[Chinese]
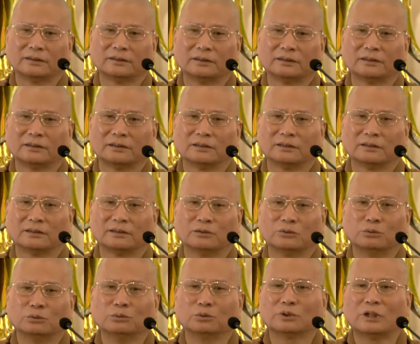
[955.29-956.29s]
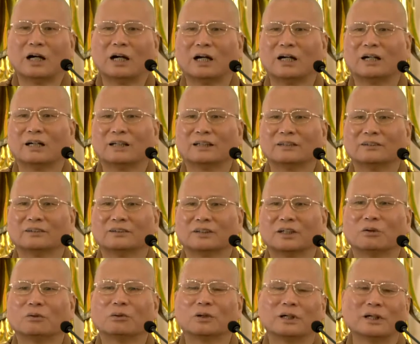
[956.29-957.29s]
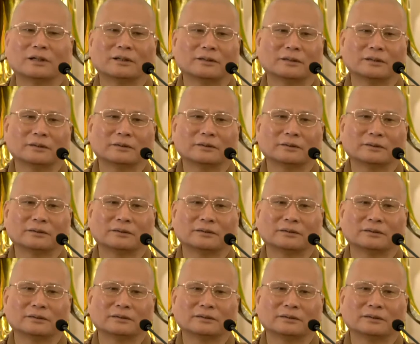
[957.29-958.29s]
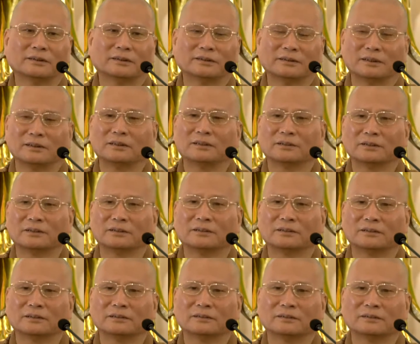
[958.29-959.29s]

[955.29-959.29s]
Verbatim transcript: 这个无常啊，就到了啊，啊，真的是